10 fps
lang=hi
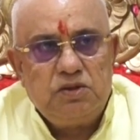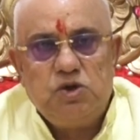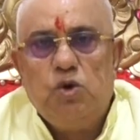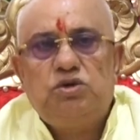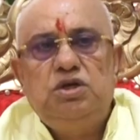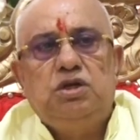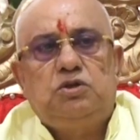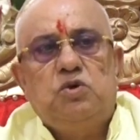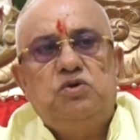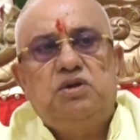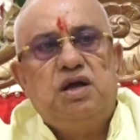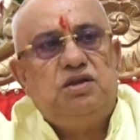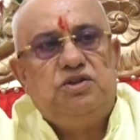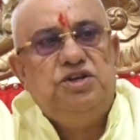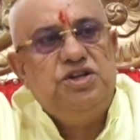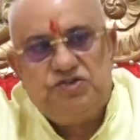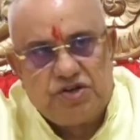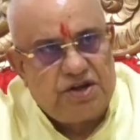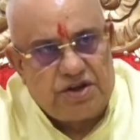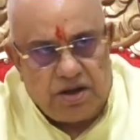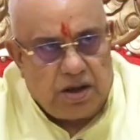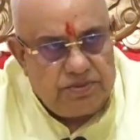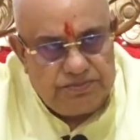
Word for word: ज्यों की त्यों धर दीनी चदरिया